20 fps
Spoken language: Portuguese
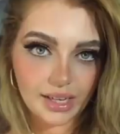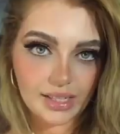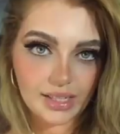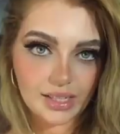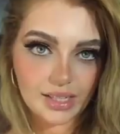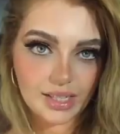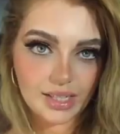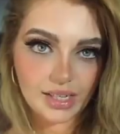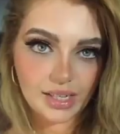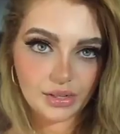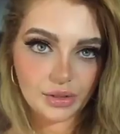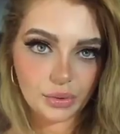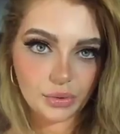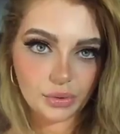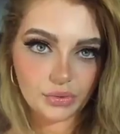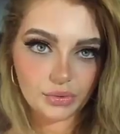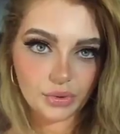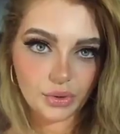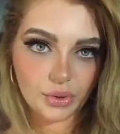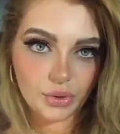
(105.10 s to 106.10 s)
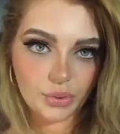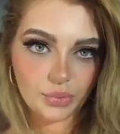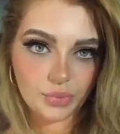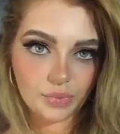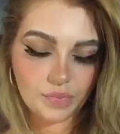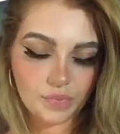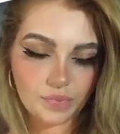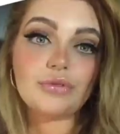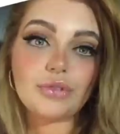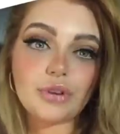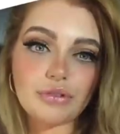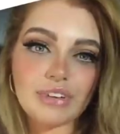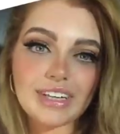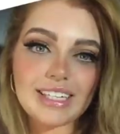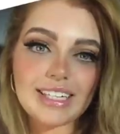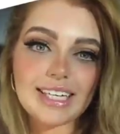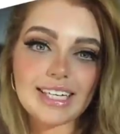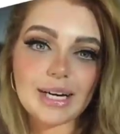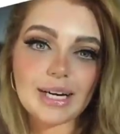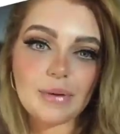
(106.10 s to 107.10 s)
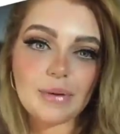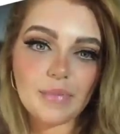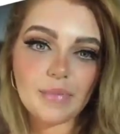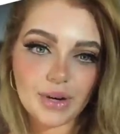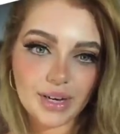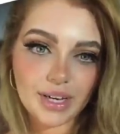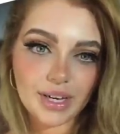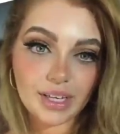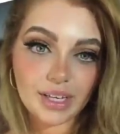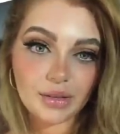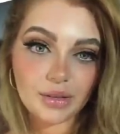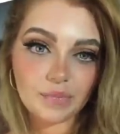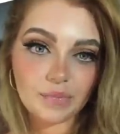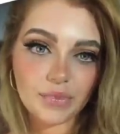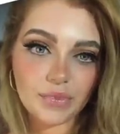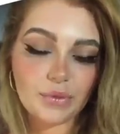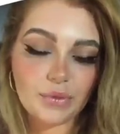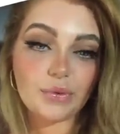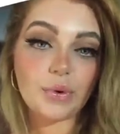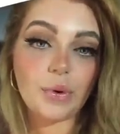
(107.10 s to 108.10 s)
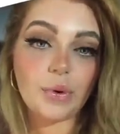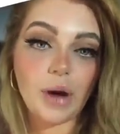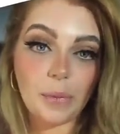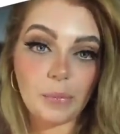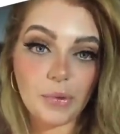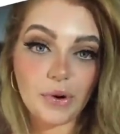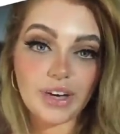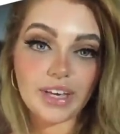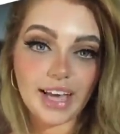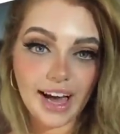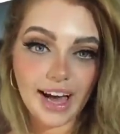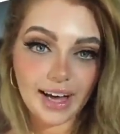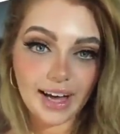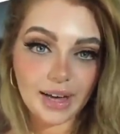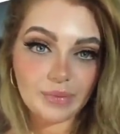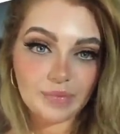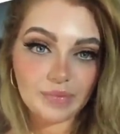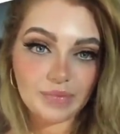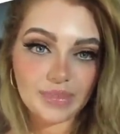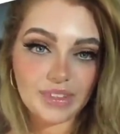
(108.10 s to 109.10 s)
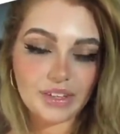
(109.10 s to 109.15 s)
Este ano eu vou, vou fazer campanha, vou apoiar,